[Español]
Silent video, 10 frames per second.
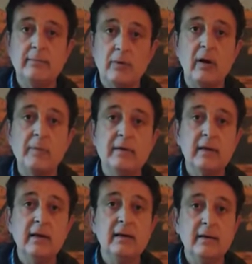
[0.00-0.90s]

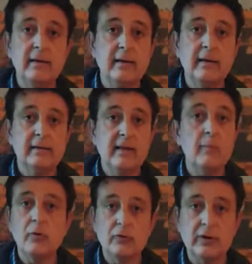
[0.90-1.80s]
probablemente
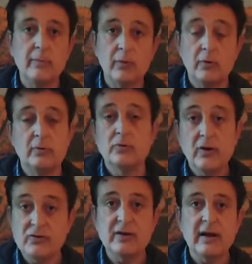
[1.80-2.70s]
queda poco tiempo. No
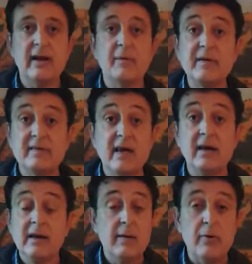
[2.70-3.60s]
quiero ser
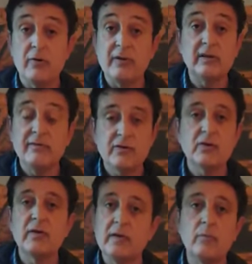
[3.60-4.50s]
alarmista, pero los
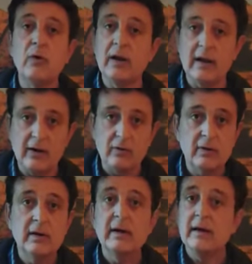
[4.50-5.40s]
científicos lo dicen muy
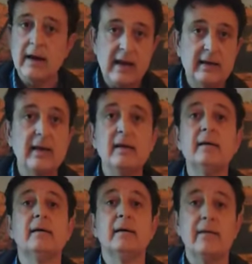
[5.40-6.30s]
claro. Hay
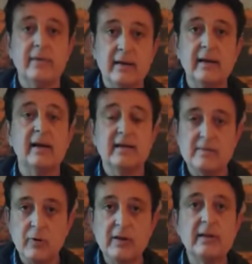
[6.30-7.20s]
que hacer que la
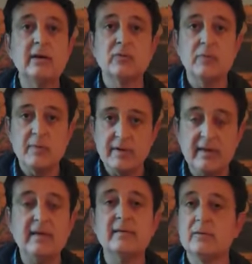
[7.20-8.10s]
clase política tome
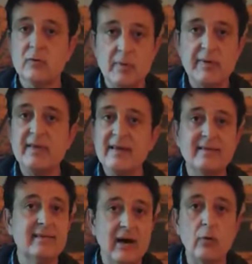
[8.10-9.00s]
medidas, tome
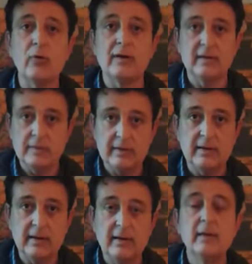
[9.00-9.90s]
medidas ya,
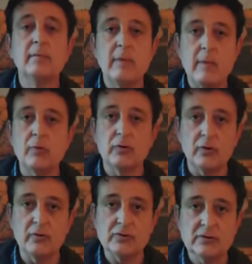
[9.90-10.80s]
urgentemente a por
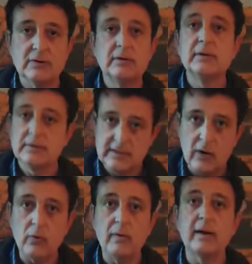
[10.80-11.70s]
todos.
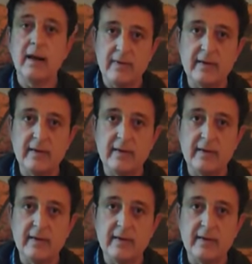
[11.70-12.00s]
Salud.